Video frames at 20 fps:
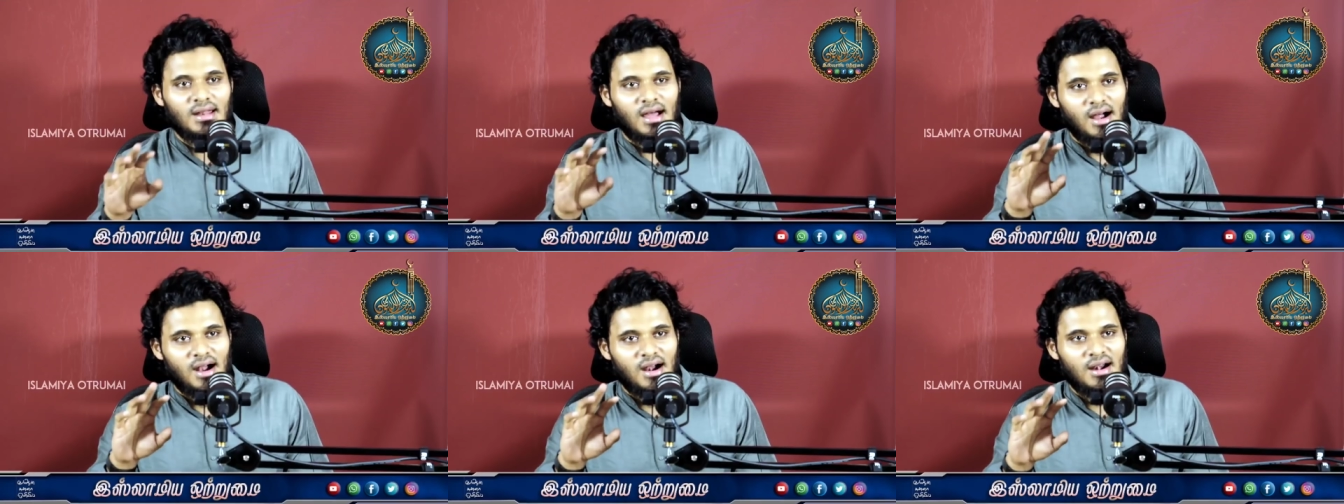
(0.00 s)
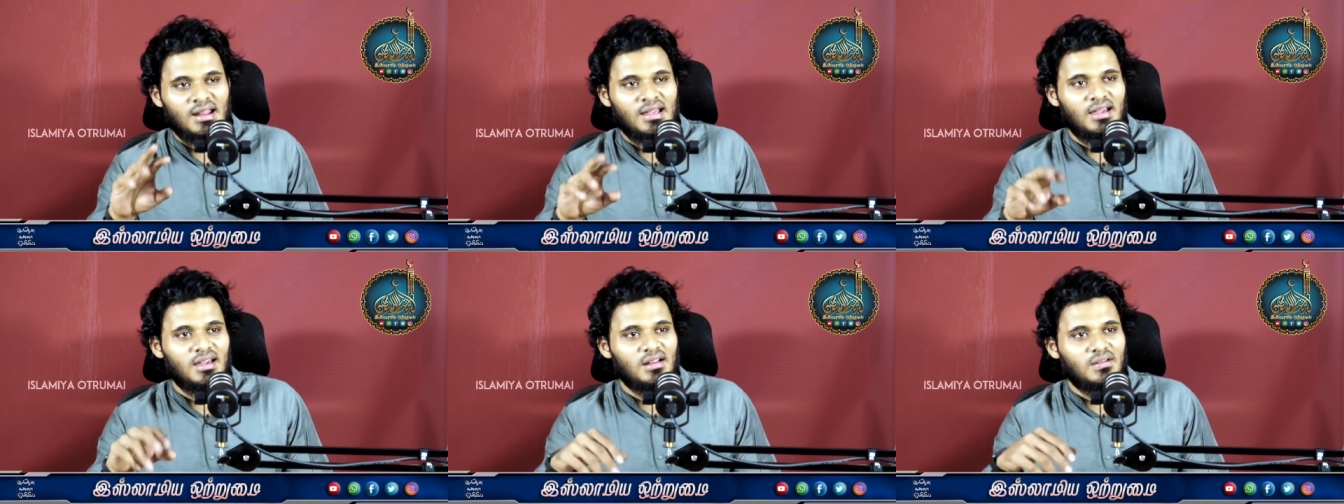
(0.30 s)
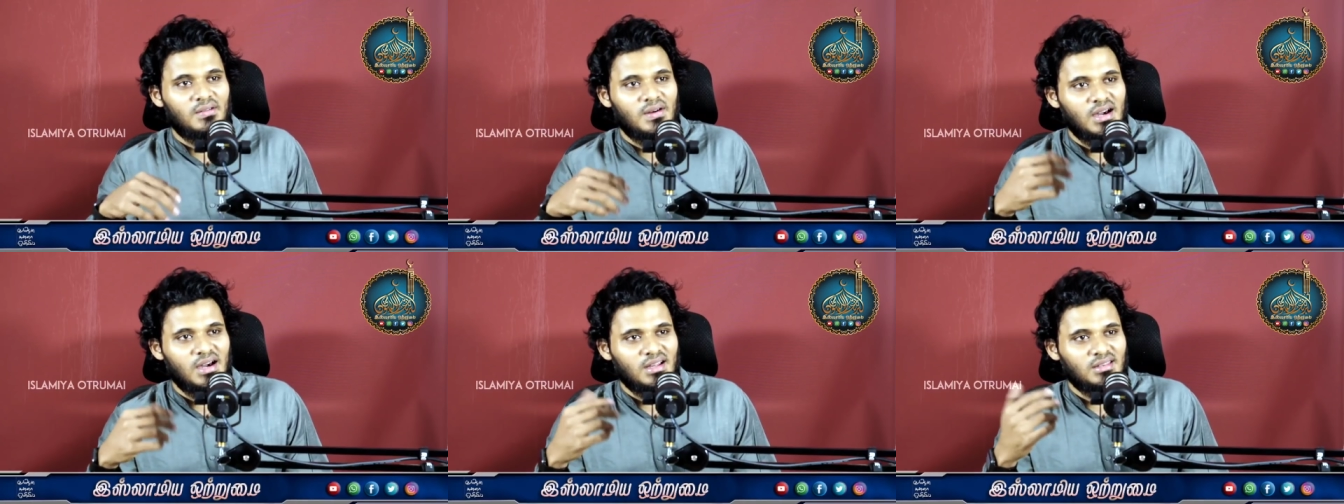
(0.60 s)

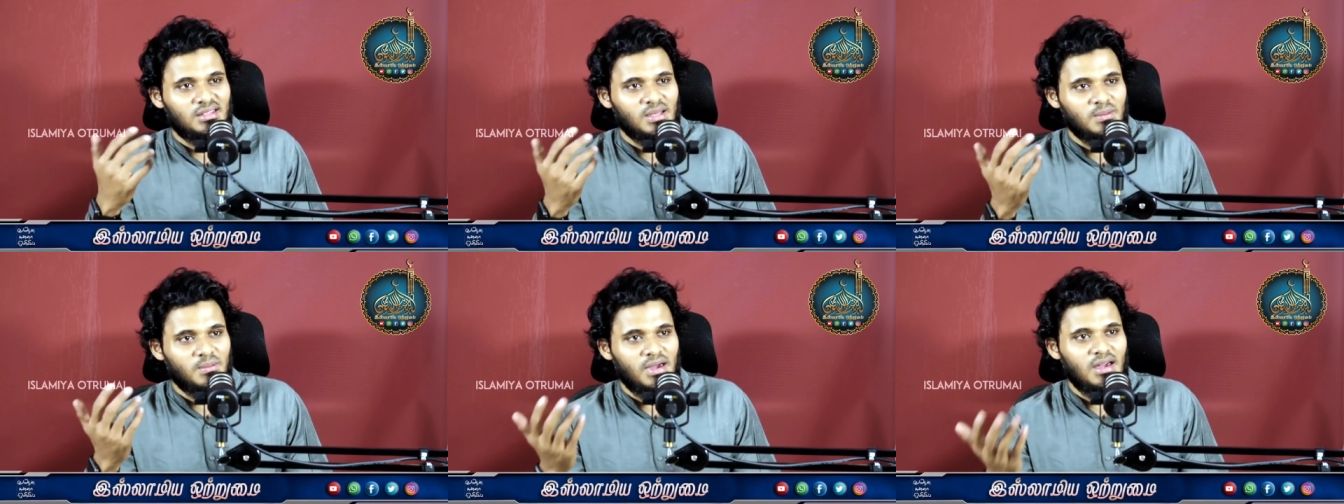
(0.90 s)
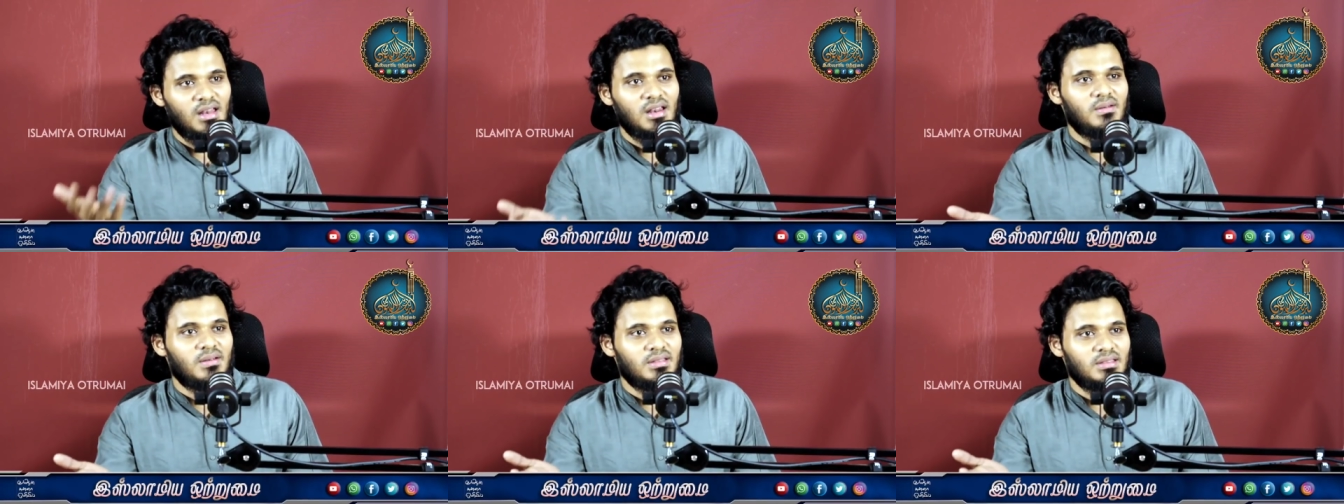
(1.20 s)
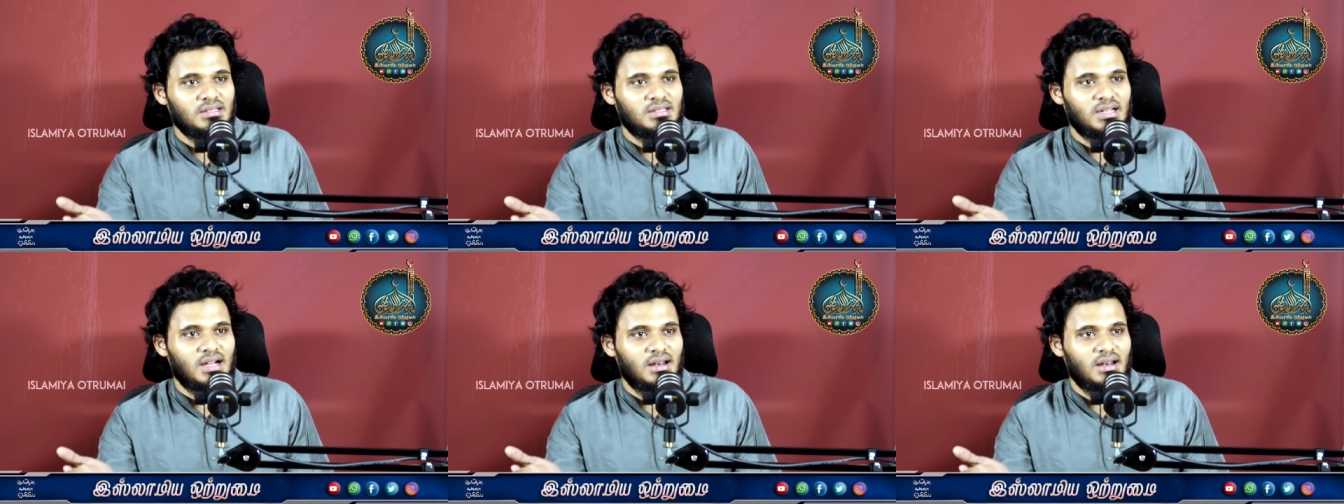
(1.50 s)
நான்கிற வார்த்தை மேலே
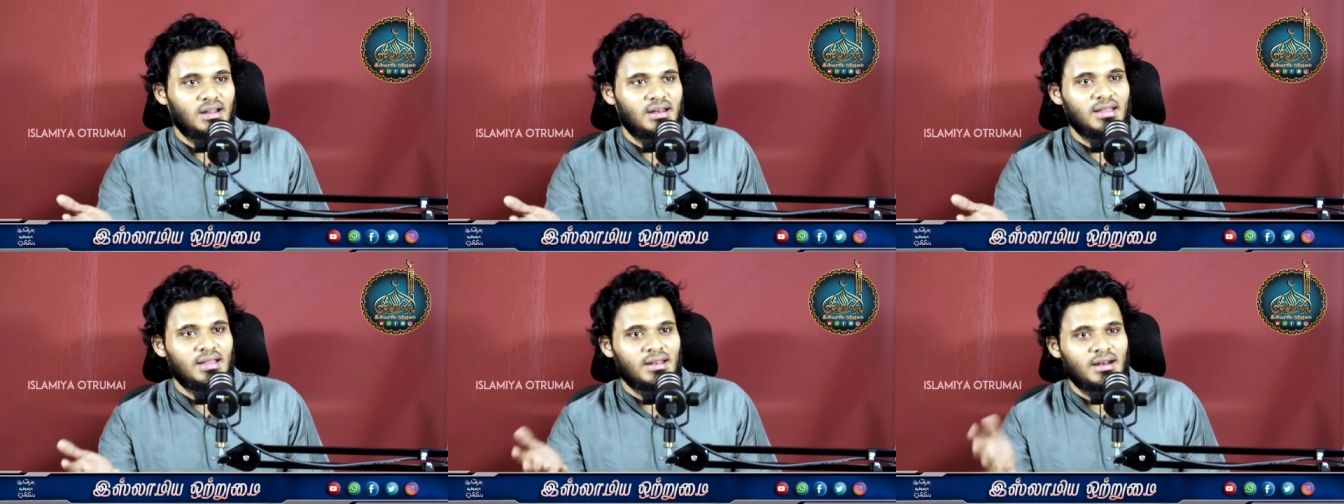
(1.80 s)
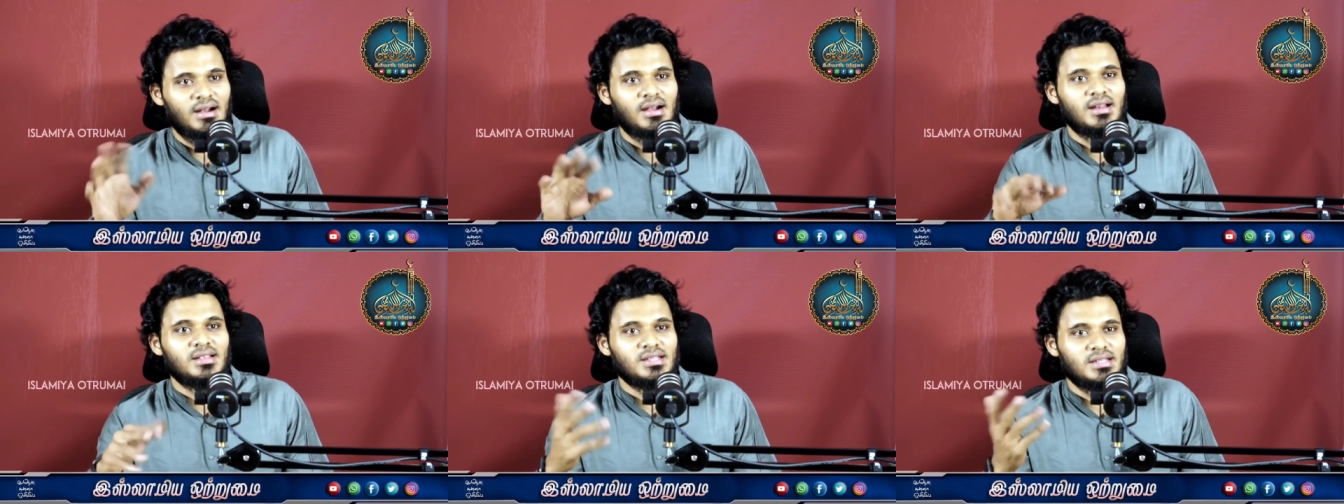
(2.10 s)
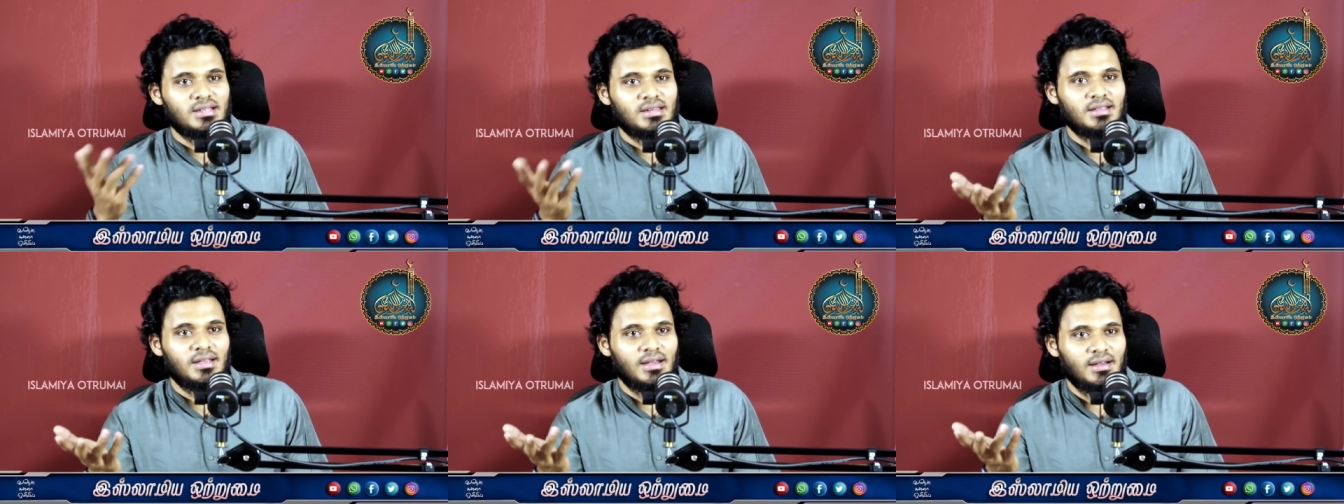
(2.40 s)
வந்துட்டாலே நீங்கள் என்ன
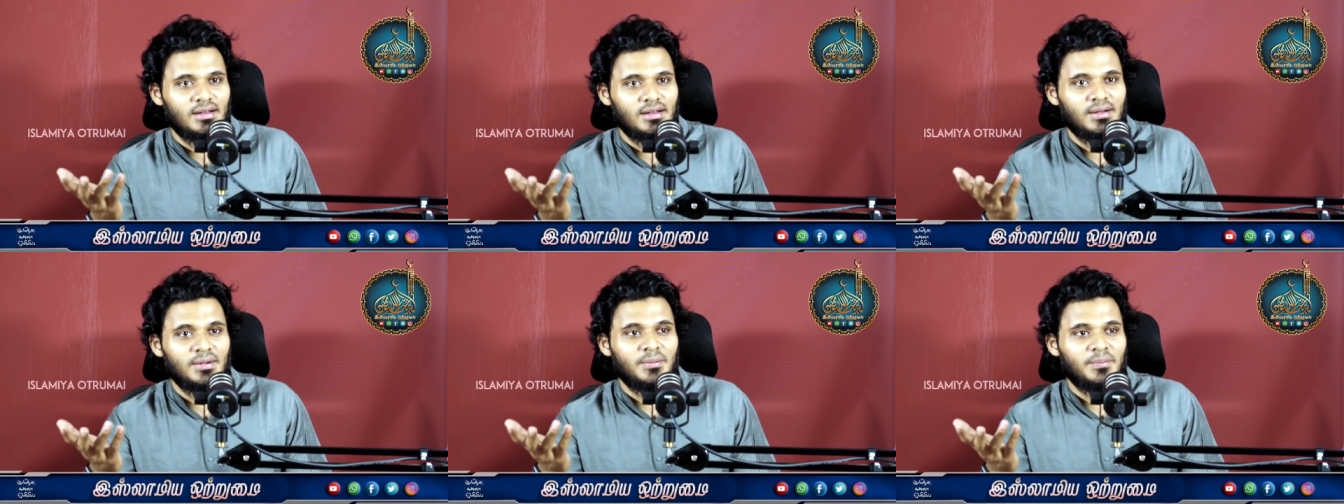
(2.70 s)
நினச்சிக்கிறீங்க